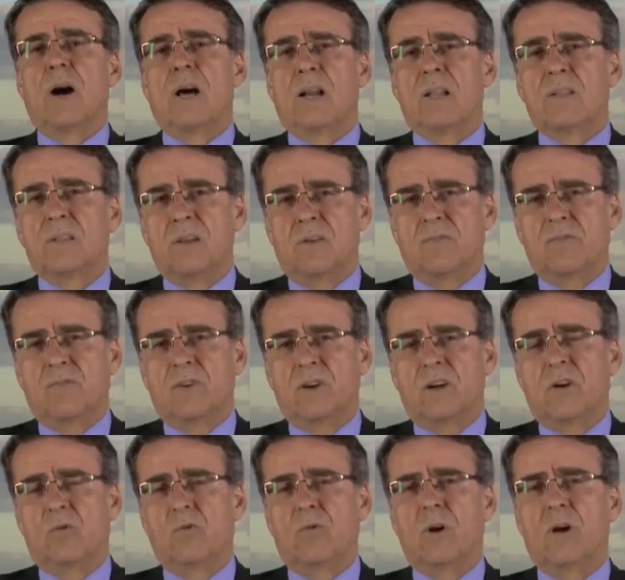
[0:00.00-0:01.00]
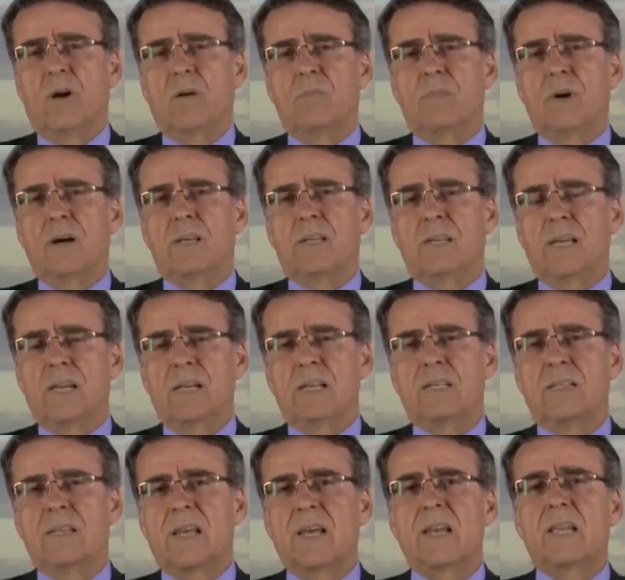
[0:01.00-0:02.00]
على الضفة وما يلي
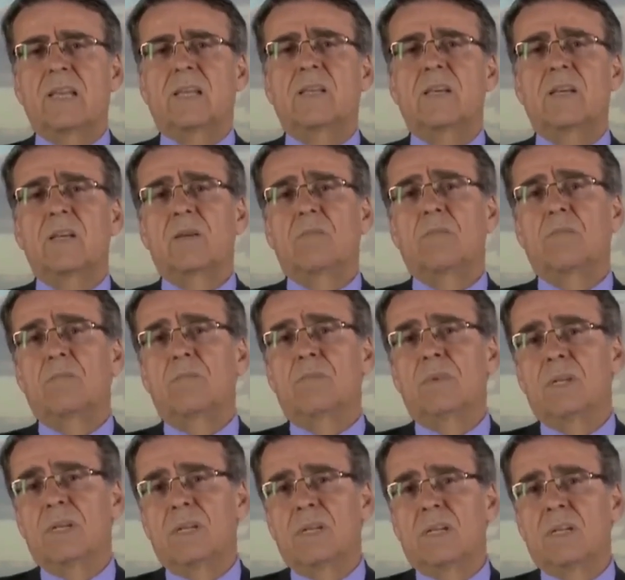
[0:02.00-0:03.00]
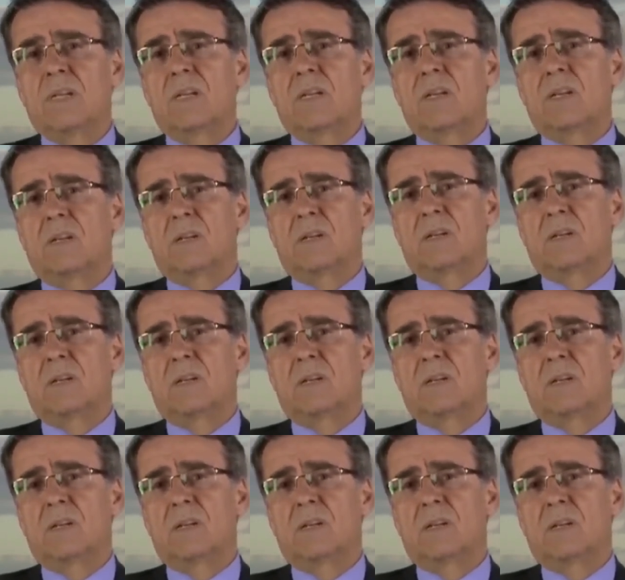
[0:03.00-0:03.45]
ذلك من من,